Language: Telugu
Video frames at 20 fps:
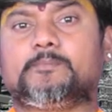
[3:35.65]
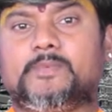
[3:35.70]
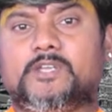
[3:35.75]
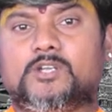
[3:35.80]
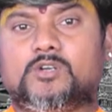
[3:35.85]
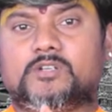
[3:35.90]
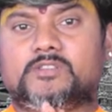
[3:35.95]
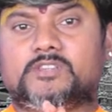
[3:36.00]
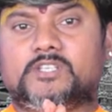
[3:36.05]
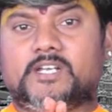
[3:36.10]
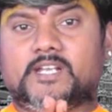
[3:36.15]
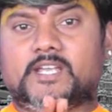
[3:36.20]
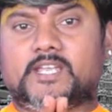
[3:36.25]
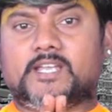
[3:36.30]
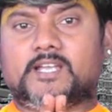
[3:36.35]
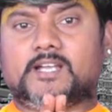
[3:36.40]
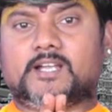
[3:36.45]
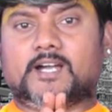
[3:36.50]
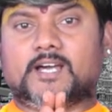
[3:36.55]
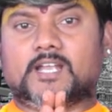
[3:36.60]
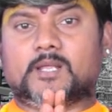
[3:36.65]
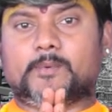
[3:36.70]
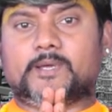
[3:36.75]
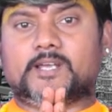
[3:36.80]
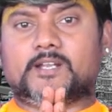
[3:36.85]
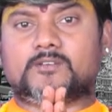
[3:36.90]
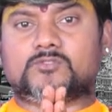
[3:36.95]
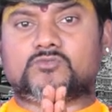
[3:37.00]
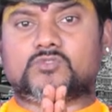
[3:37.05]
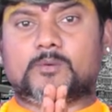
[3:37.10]
మీకు అందరికీ
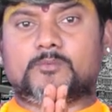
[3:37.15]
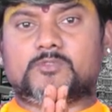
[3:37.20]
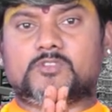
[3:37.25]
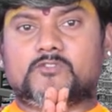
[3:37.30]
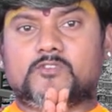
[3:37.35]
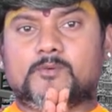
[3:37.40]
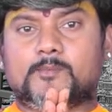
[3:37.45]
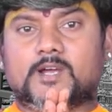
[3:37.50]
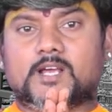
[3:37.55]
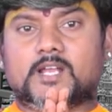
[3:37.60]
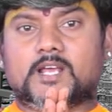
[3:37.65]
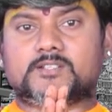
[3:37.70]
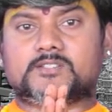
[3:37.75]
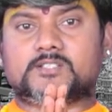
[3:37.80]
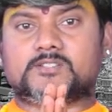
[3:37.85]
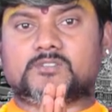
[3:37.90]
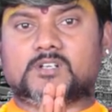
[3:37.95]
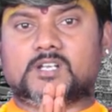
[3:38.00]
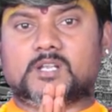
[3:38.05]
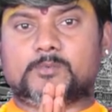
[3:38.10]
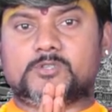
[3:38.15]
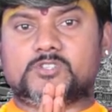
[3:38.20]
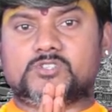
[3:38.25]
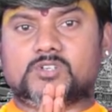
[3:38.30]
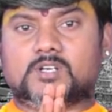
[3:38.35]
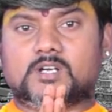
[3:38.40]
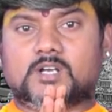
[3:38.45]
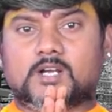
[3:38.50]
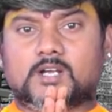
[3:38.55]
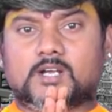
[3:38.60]
కాలభైరవ స్వామి దివ్యమంగళ ఆశీస్సులు
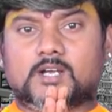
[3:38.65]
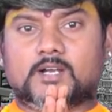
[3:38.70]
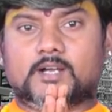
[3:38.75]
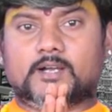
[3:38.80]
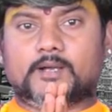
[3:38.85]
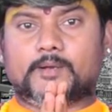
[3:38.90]
లభించుగాక